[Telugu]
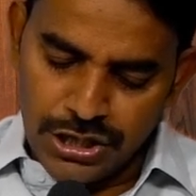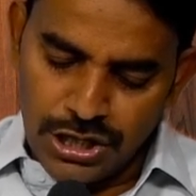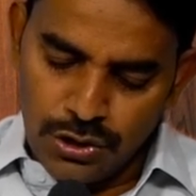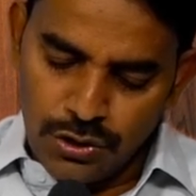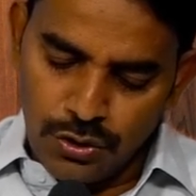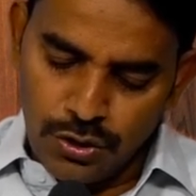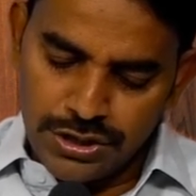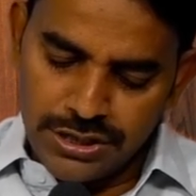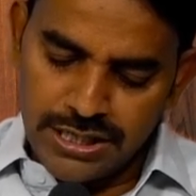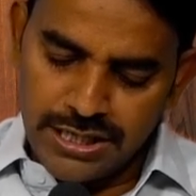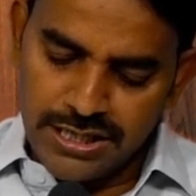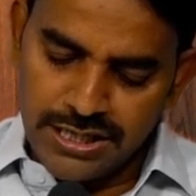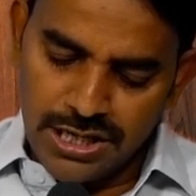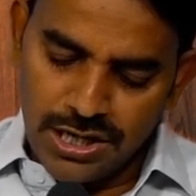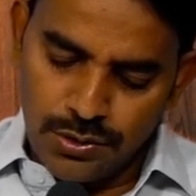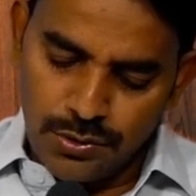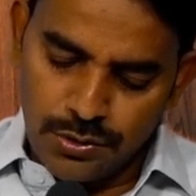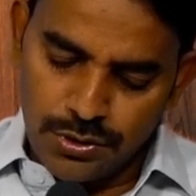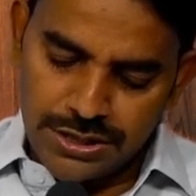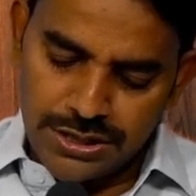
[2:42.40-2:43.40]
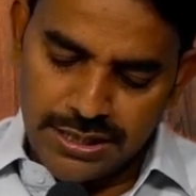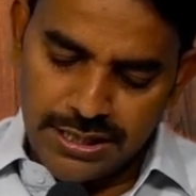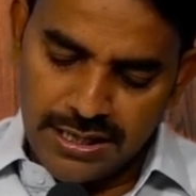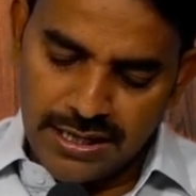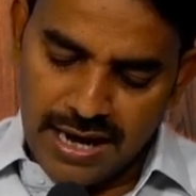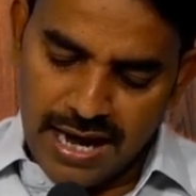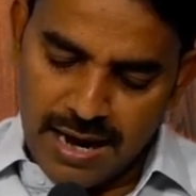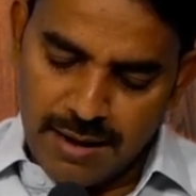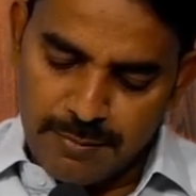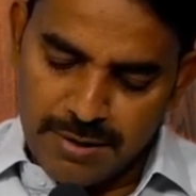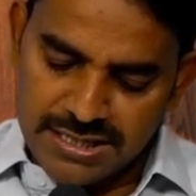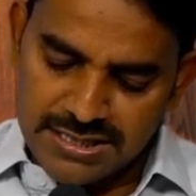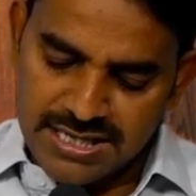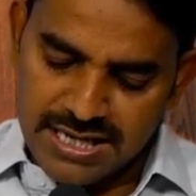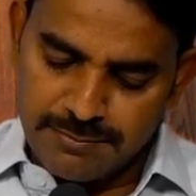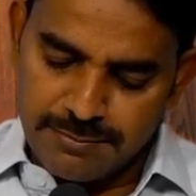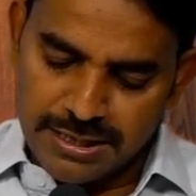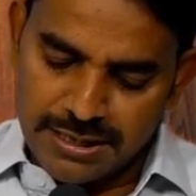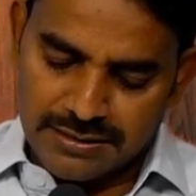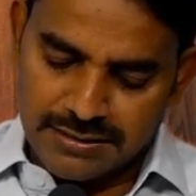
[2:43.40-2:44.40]
ఎలోయి ఎలోయి లామా
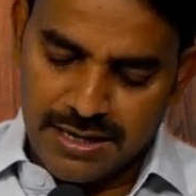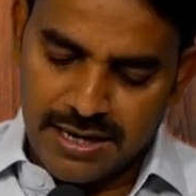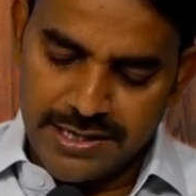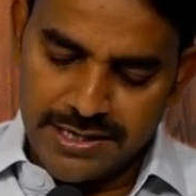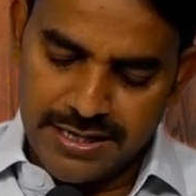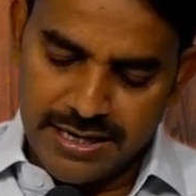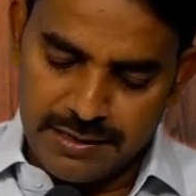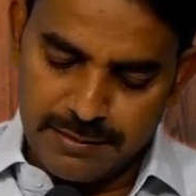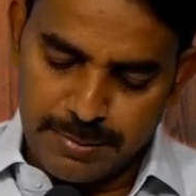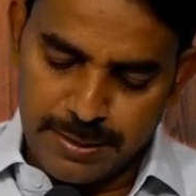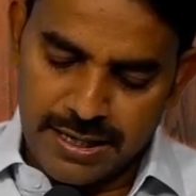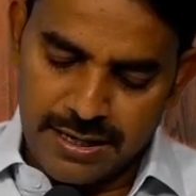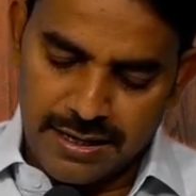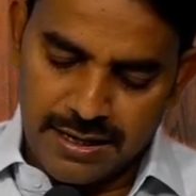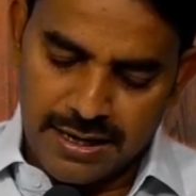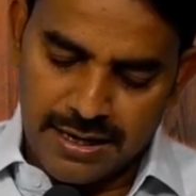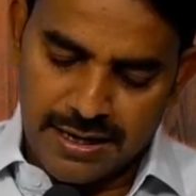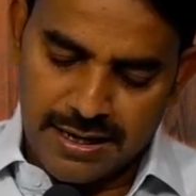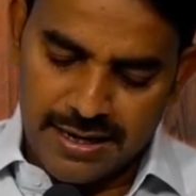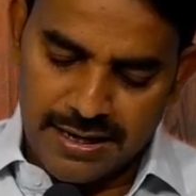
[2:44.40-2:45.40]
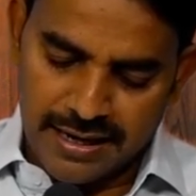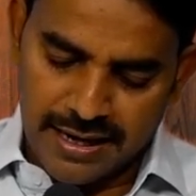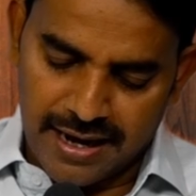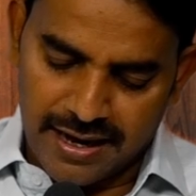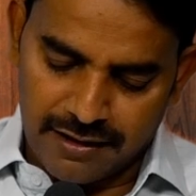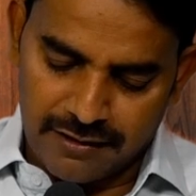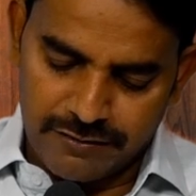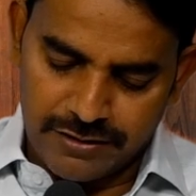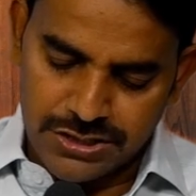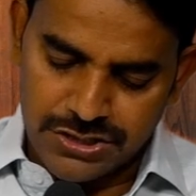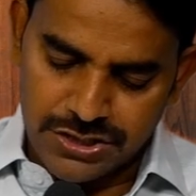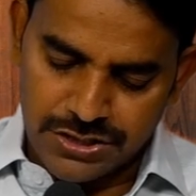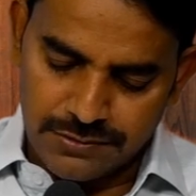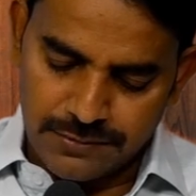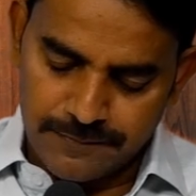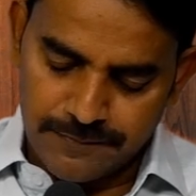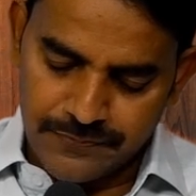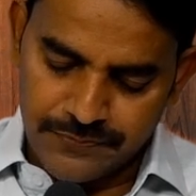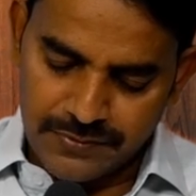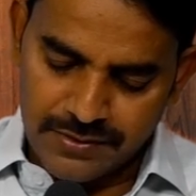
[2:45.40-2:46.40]
సబక్తాని అని బిగ్గరగా కేక వేసెను
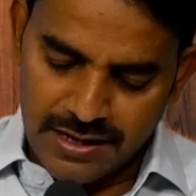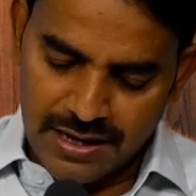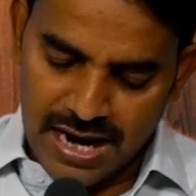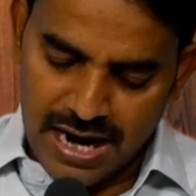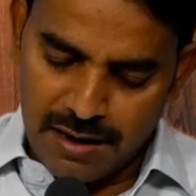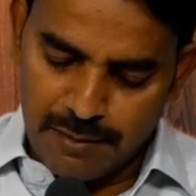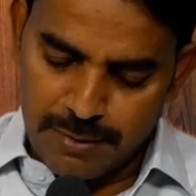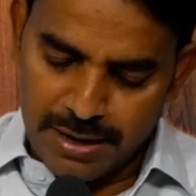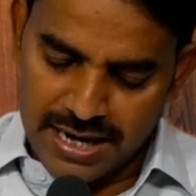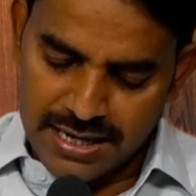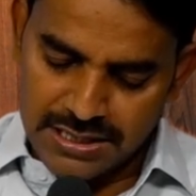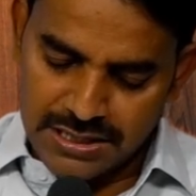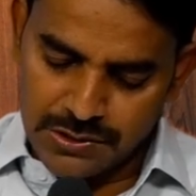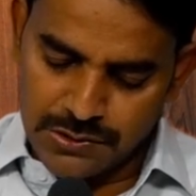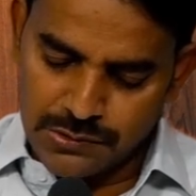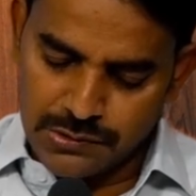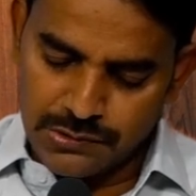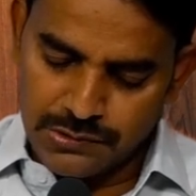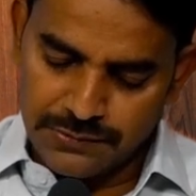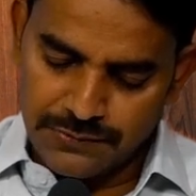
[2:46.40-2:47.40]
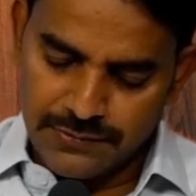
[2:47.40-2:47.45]
ఆ మాటకు